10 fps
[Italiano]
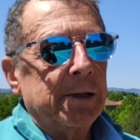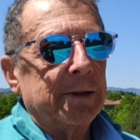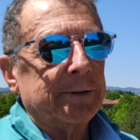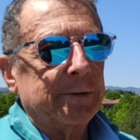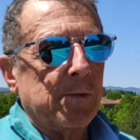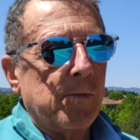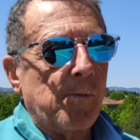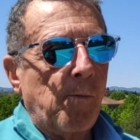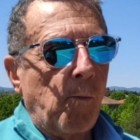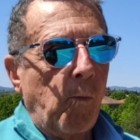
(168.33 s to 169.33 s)

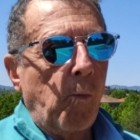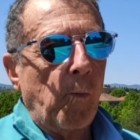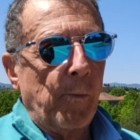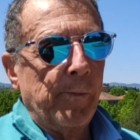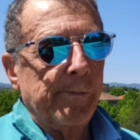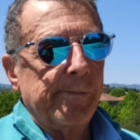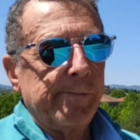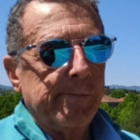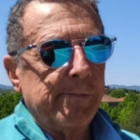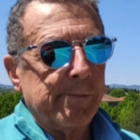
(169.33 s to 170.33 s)
Assessore
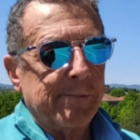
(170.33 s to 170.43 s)
Benini,